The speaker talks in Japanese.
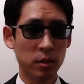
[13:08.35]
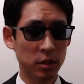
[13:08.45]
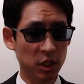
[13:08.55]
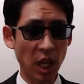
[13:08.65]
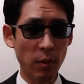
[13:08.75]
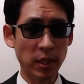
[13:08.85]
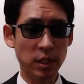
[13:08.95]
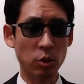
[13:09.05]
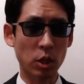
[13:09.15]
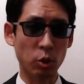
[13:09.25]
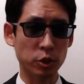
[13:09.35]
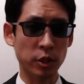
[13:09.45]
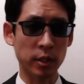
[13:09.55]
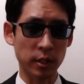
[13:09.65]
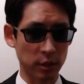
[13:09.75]
次回は1550
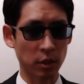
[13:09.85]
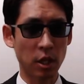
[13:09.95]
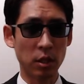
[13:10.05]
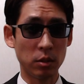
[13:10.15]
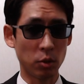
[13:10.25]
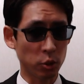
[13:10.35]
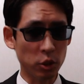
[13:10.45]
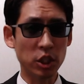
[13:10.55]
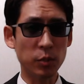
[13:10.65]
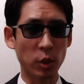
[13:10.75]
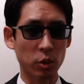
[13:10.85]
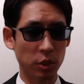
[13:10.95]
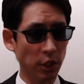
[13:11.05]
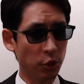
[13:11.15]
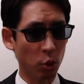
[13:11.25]
年代です。のぞき趣味の
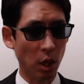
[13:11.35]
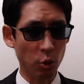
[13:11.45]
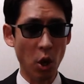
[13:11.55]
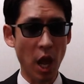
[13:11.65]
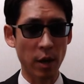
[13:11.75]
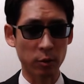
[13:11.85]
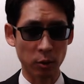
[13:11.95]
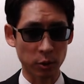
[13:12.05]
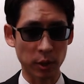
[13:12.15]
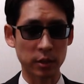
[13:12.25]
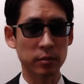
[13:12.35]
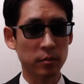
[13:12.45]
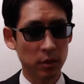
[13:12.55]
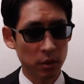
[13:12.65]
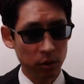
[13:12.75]
代表格の絵の登場です。
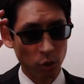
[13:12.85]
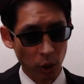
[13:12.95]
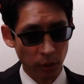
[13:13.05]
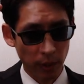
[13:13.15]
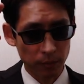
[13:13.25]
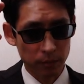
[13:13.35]
それでは。